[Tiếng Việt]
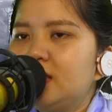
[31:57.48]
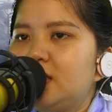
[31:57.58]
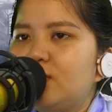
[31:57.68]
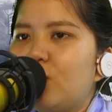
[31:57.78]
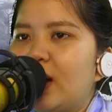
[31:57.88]

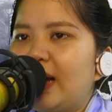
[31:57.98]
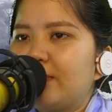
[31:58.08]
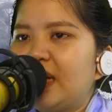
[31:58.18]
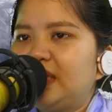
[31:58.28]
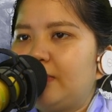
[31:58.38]
Chương
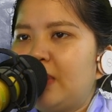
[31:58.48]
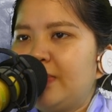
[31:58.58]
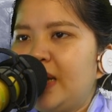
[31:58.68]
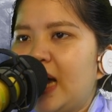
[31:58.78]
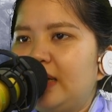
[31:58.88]

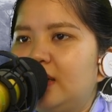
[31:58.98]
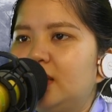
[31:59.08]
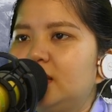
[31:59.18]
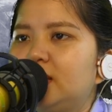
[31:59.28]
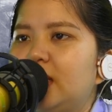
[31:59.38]
1332
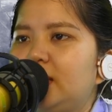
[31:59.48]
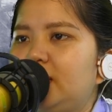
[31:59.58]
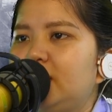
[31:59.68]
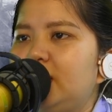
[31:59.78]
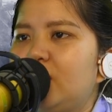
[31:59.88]
Ước
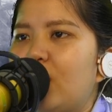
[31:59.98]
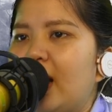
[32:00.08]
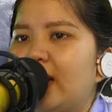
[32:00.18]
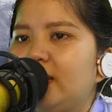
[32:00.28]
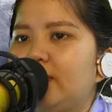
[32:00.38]
định dưới thiên
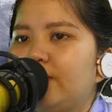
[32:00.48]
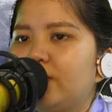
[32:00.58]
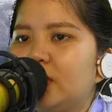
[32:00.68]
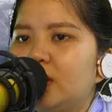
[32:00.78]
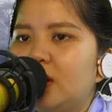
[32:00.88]
hỏa hải
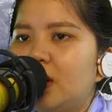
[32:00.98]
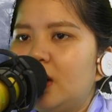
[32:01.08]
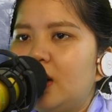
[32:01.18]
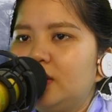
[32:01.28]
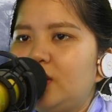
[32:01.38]

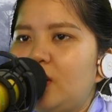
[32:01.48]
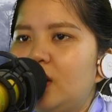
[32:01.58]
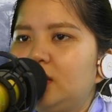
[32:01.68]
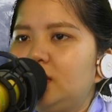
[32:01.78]
Gió lớn